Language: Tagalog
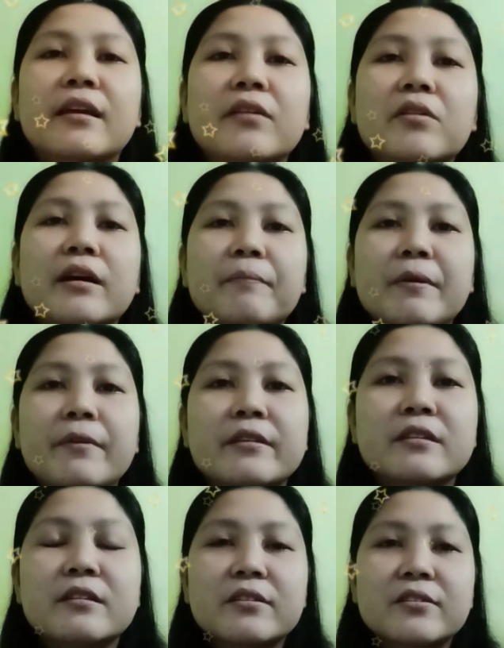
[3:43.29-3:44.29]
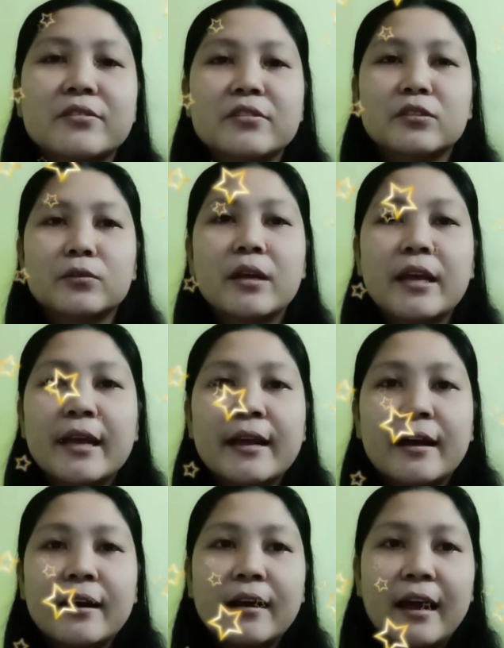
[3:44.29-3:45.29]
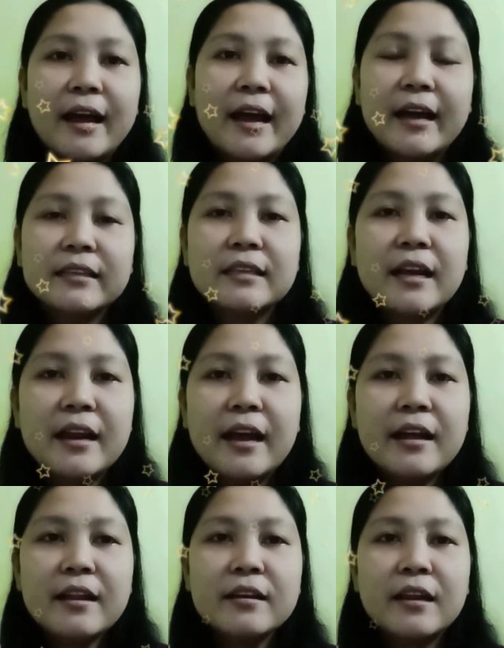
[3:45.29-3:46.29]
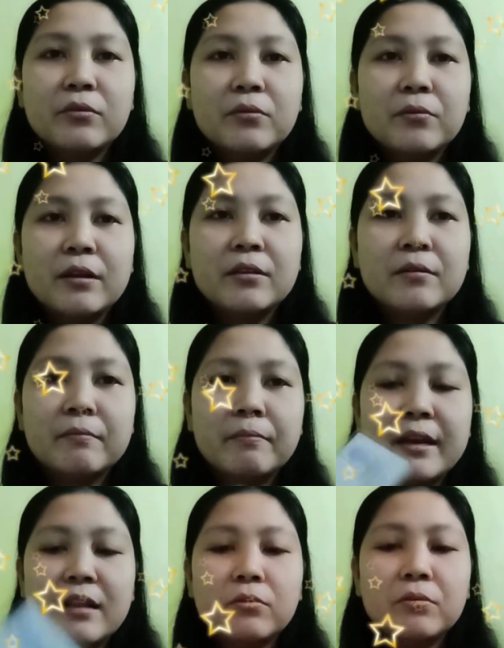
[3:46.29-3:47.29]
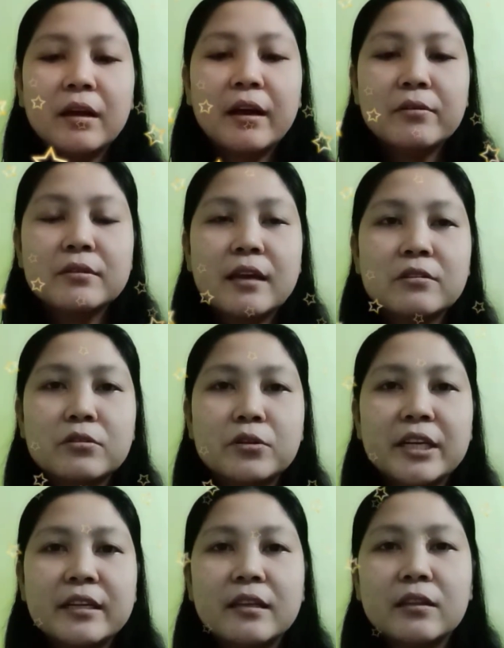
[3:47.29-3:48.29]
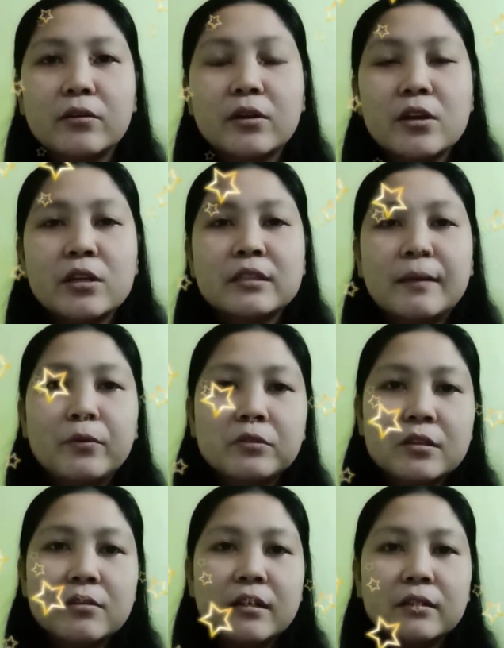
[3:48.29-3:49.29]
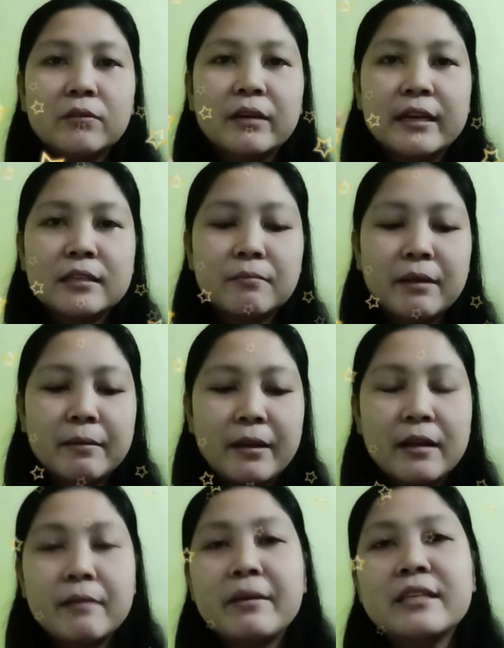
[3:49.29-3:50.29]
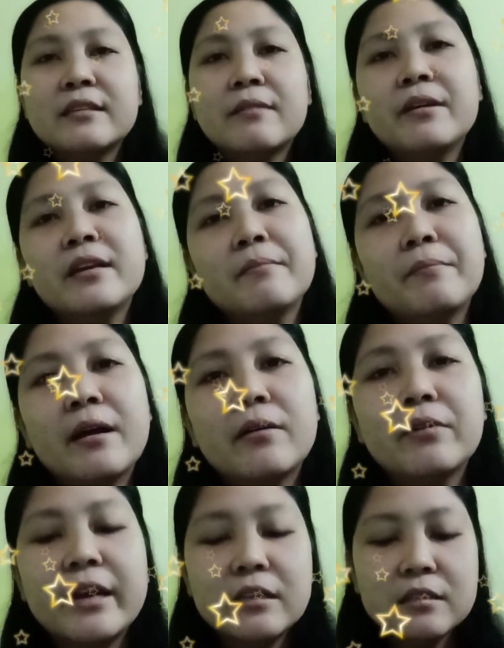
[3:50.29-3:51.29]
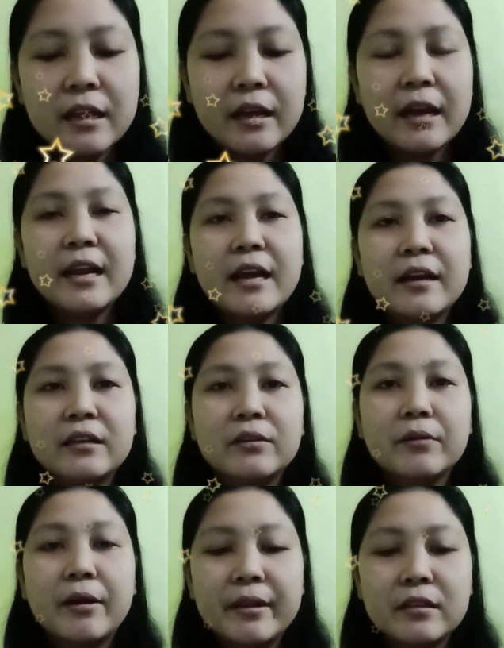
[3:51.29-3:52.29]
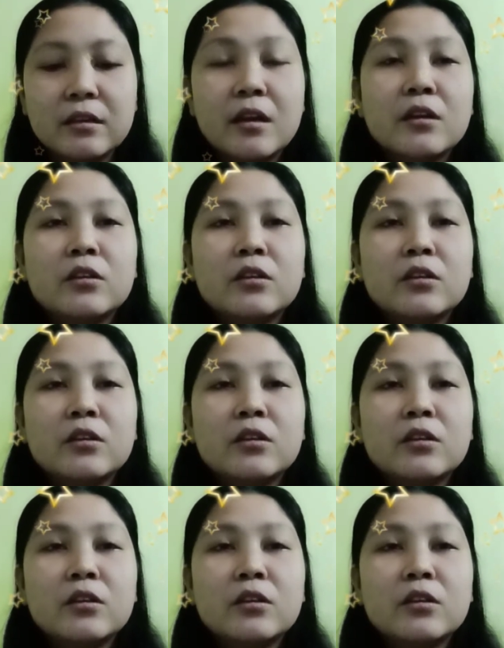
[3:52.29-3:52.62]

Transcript: Yun ang pipresent nyo doon. So, sana natutunan may natutunan kayo sa tutorial na to. Tapusin niyo lang to guys. May may sasabihin pa ako guys na kailangan yung gawin.